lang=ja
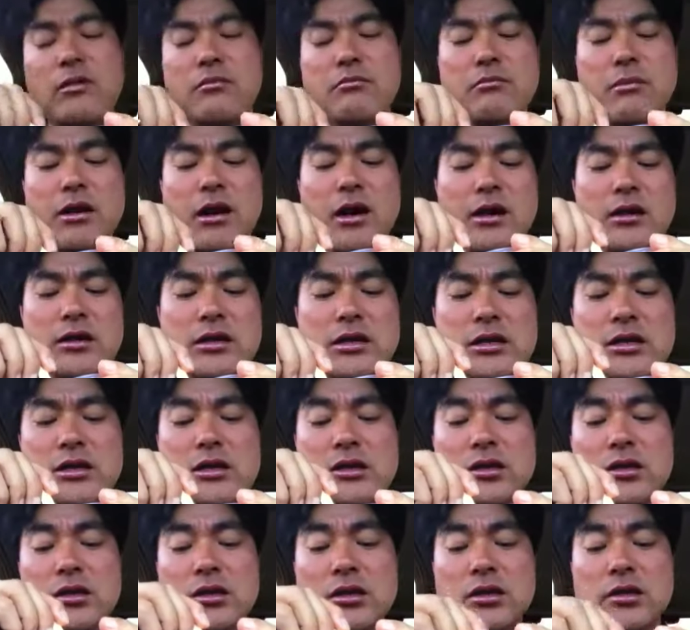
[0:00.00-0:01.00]
周り
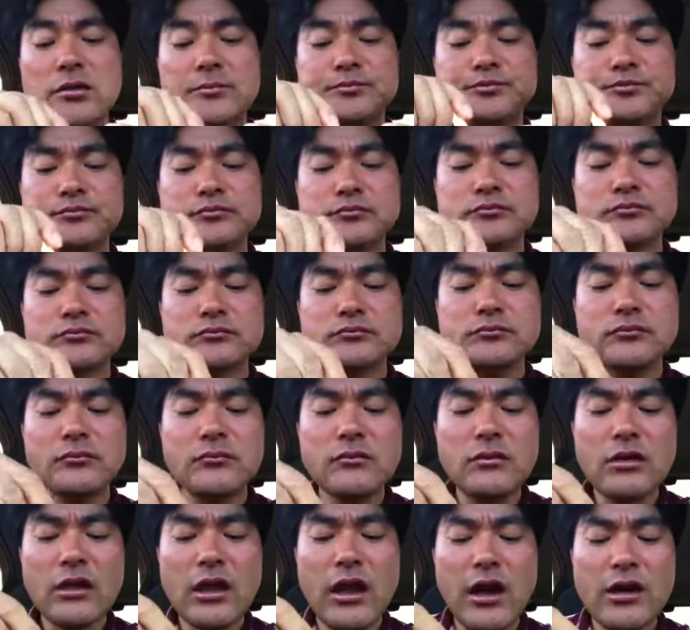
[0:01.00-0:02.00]
に
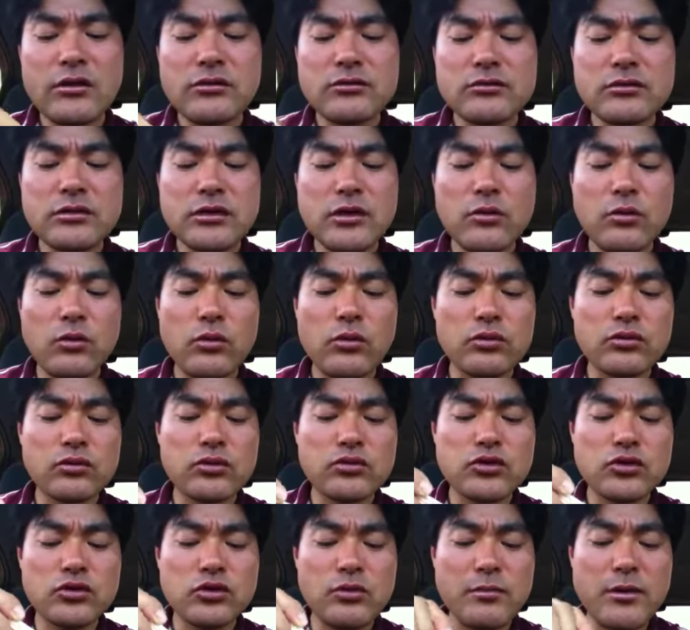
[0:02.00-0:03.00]
あるんでここ
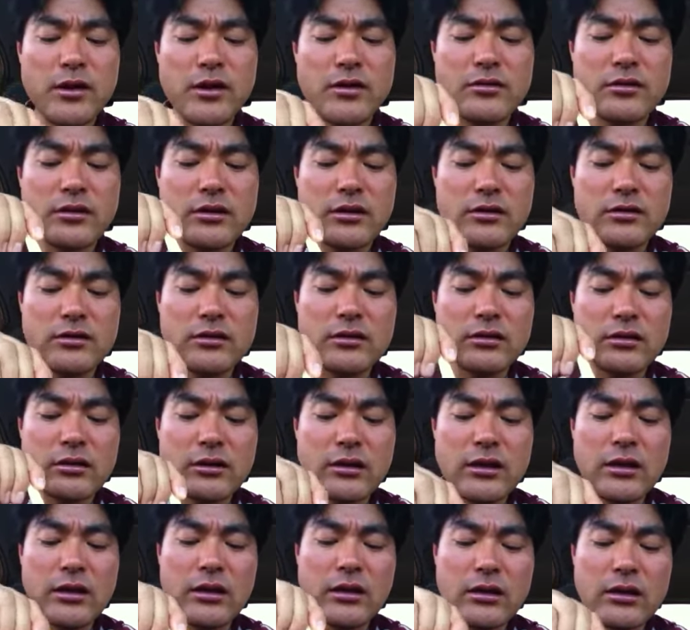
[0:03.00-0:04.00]
とちょっと混ぜ
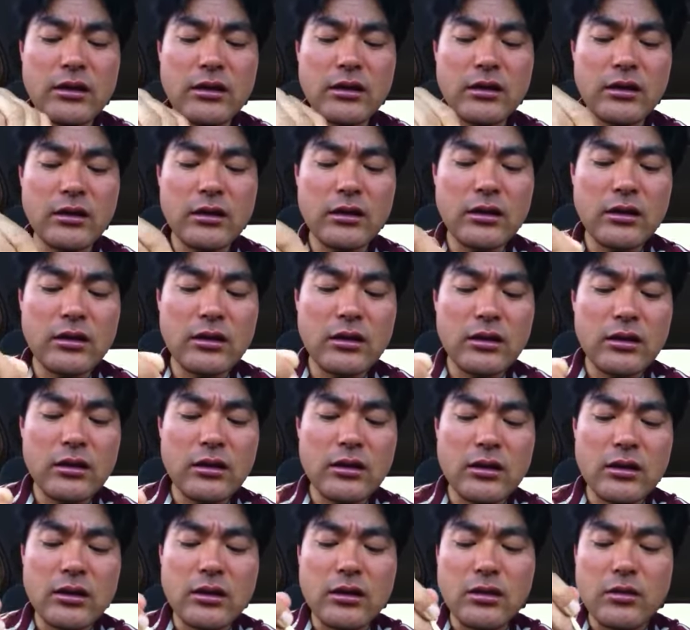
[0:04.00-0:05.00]
て
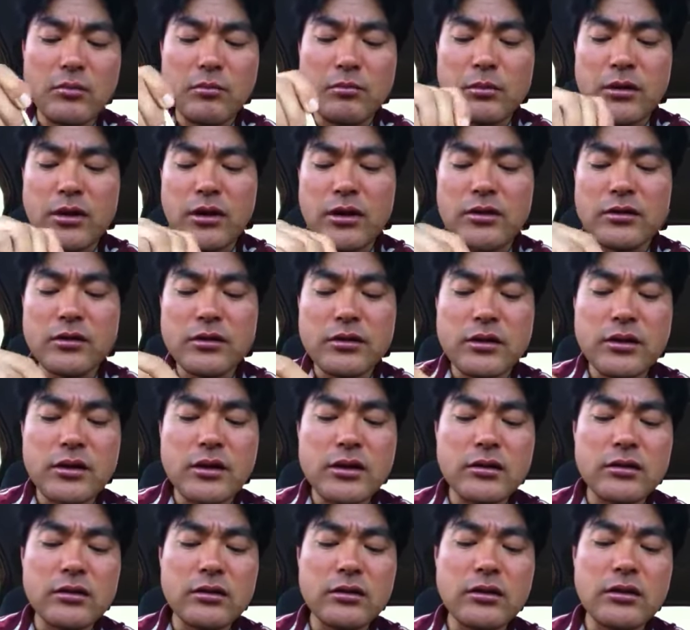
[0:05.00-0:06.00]
混
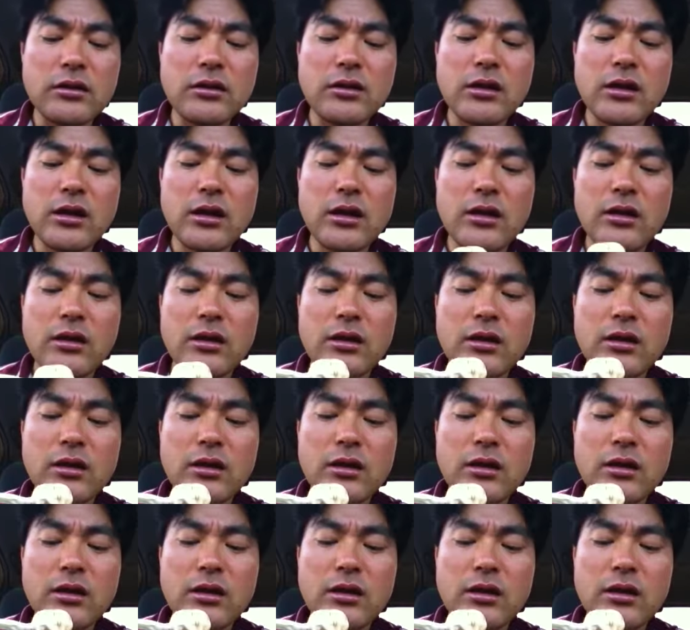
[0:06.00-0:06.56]
ぜて